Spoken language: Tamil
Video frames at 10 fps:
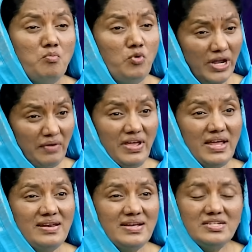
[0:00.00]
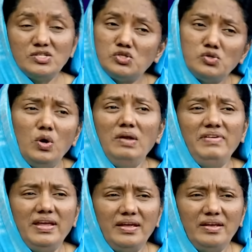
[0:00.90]
முடிவு என்ன
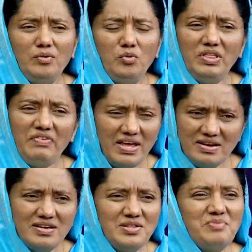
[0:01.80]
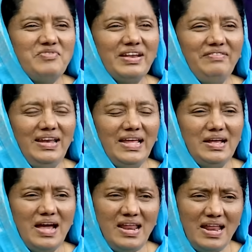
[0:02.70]
தோல்வி உதவி எங்கிருந்தும் வரவில்லை
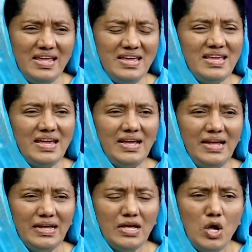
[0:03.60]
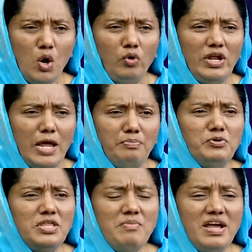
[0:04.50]
ஆனால் இங்கே ஒரு
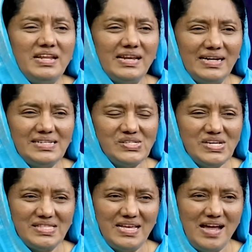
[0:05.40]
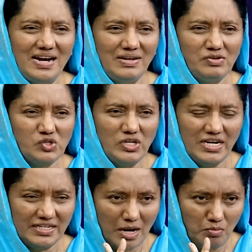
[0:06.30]
அற்புதமான ரகசியத்தை ஆண்டவர்
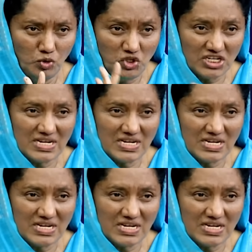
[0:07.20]
சொல்லியிருக்கிறார் மூன்று